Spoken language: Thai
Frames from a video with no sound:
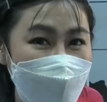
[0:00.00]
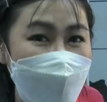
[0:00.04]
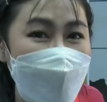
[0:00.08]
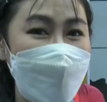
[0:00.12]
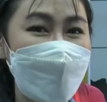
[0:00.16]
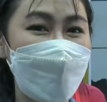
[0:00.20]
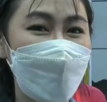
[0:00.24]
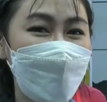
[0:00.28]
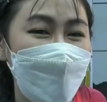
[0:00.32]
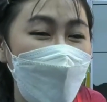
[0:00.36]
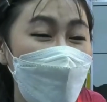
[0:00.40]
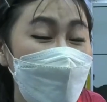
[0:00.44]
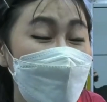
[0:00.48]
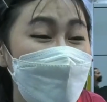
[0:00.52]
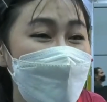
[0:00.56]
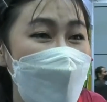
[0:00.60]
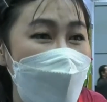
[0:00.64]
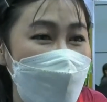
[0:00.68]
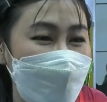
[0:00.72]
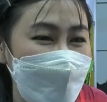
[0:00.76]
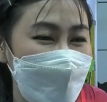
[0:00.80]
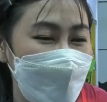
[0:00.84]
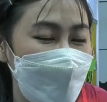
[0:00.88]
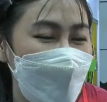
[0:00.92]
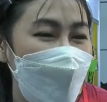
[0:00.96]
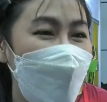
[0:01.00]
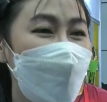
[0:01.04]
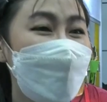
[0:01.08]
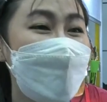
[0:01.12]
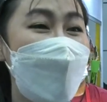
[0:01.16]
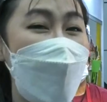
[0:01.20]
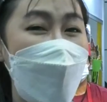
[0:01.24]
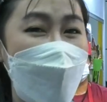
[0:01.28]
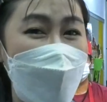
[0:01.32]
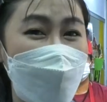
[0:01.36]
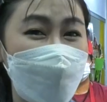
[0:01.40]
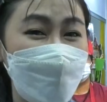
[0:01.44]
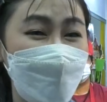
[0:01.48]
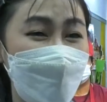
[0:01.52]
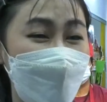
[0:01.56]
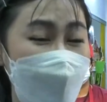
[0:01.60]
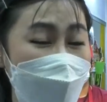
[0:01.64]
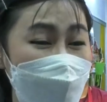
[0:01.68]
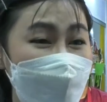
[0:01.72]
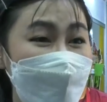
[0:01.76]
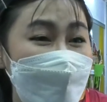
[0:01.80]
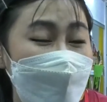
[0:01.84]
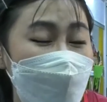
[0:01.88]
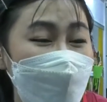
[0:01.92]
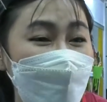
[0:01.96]
ค่ะแล้วก็อีกอย่างหนึ่งก็อยากอนุ
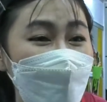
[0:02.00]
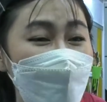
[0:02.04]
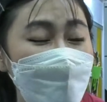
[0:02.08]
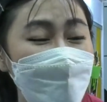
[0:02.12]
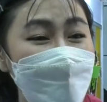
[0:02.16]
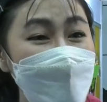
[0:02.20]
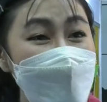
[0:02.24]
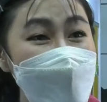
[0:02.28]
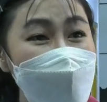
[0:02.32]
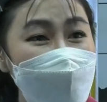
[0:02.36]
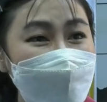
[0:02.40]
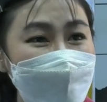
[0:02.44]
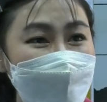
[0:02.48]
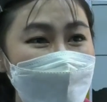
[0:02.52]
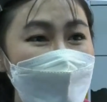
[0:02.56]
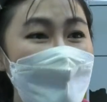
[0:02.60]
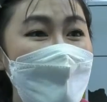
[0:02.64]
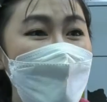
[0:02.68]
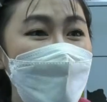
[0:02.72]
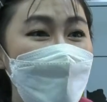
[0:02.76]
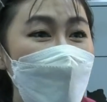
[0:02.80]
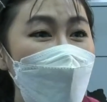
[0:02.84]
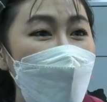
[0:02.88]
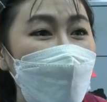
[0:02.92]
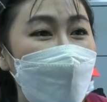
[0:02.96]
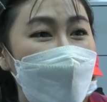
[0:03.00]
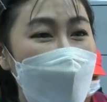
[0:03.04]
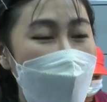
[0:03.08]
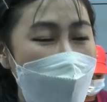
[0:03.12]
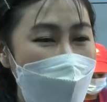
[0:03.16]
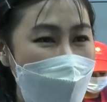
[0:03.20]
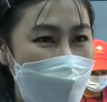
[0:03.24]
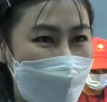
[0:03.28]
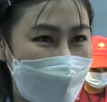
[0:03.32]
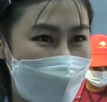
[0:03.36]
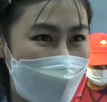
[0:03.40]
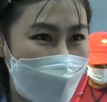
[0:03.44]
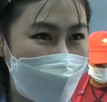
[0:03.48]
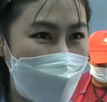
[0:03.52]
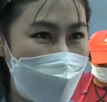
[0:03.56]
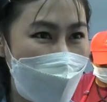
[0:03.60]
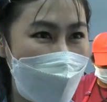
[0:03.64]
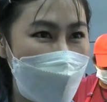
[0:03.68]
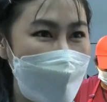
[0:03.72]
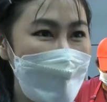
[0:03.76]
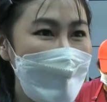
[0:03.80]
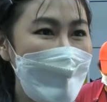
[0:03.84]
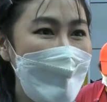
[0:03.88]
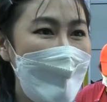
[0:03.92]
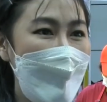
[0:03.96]
รักษ์ขนมเบื้องโบราณนะคะ
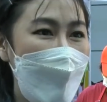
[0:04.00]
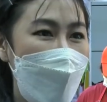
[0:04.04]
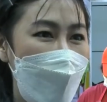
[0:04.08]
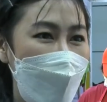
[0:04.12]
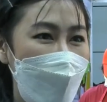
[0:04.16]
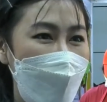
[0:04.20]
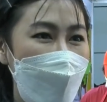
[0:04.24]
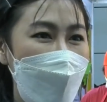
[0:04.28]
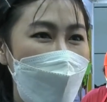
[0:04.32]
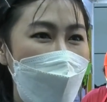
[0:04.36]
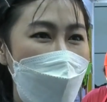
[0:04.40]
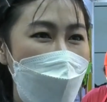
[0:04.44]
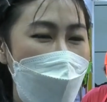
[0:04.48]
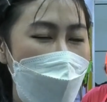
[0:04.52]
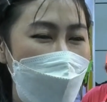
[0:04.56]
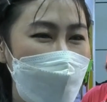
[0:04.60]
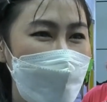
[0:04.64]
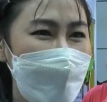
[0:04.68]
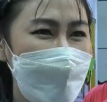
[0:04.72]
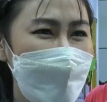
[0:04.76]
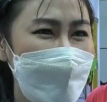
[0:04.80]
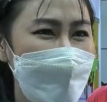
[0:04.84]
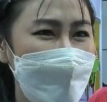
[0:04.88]
ให้